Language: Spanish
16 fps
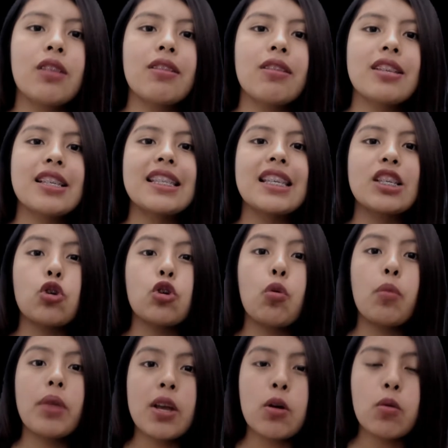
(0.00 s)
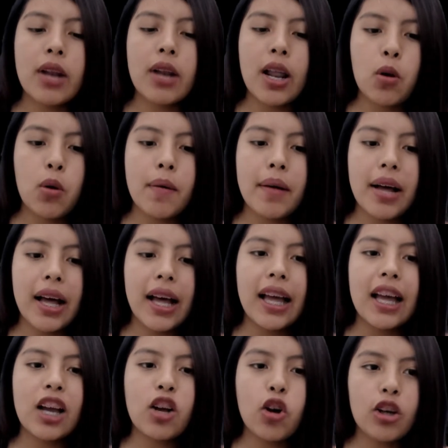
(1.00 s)
entonces descubrí una nueva
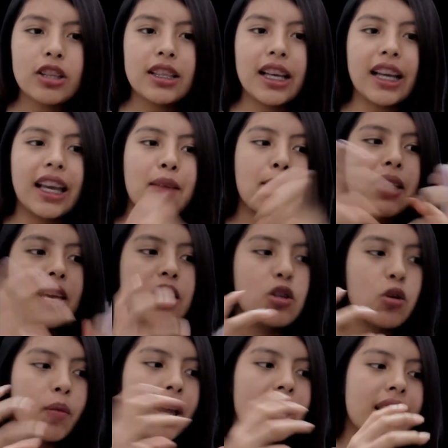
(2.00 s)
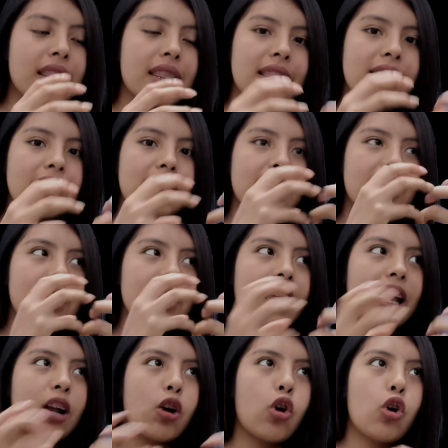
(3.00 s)
cosa que me hizo ver
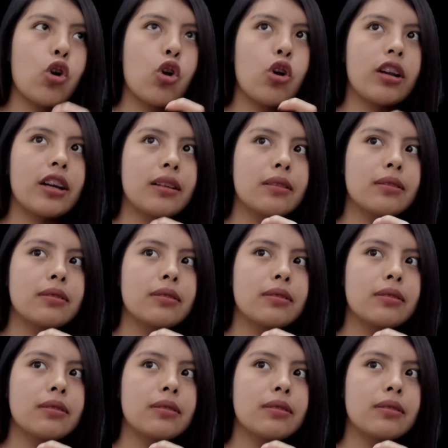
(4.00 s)
de color